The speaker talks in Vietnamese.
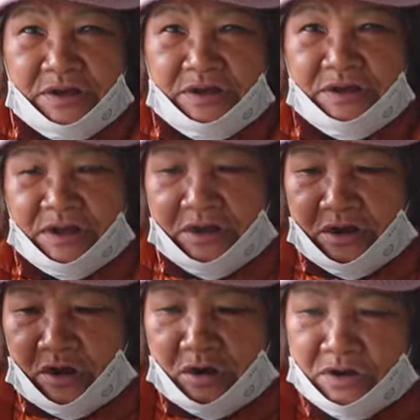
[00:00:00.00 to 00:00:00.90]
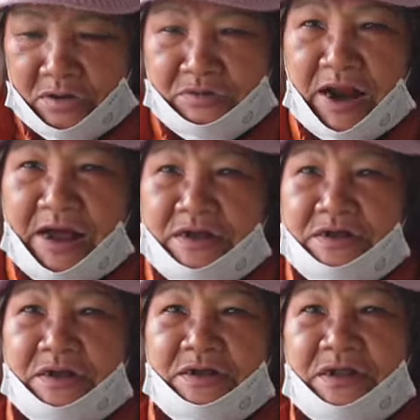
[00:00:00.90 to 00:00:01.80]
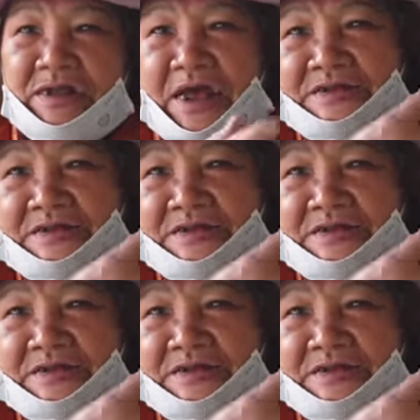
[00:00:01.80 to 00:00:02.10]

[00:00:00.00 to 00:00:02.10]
à, thì vâng. có Đồng Đăng thì